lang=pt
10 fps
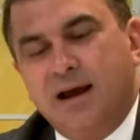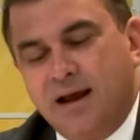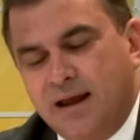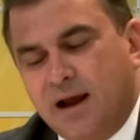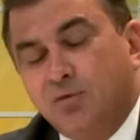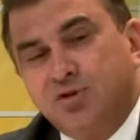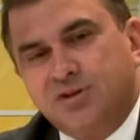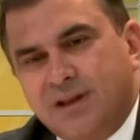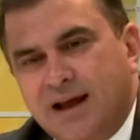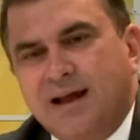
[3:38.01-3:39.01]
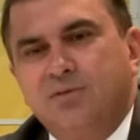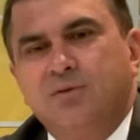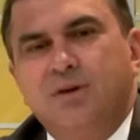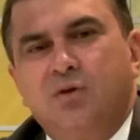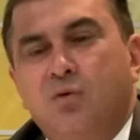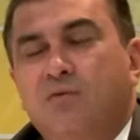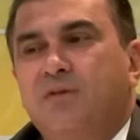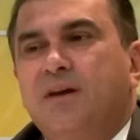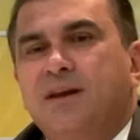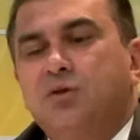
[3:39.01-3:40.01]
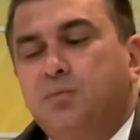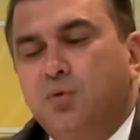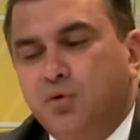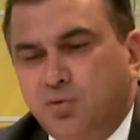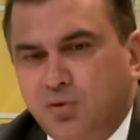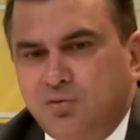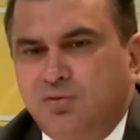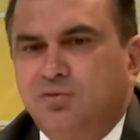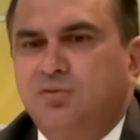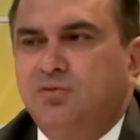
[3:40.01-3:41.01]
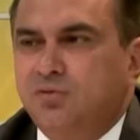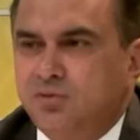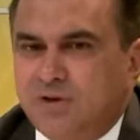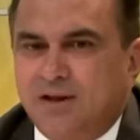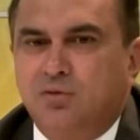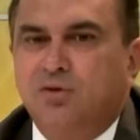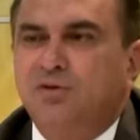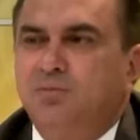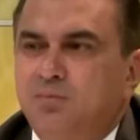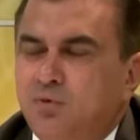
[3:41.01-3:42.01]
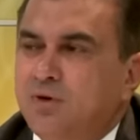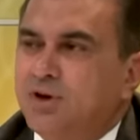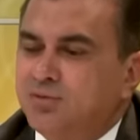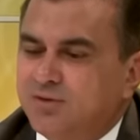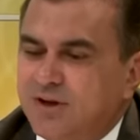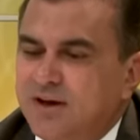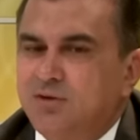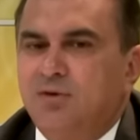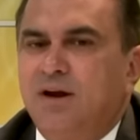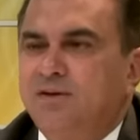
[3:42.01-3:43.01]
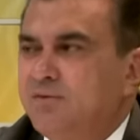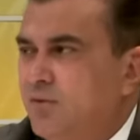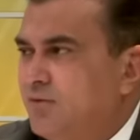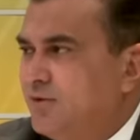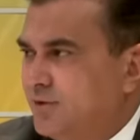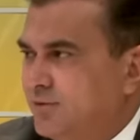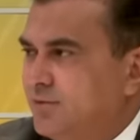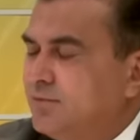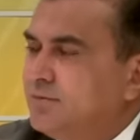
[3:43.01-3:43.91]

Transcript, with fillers: é, auditado e conferido por todos os, os, atores políticos eleitorais envolvidos.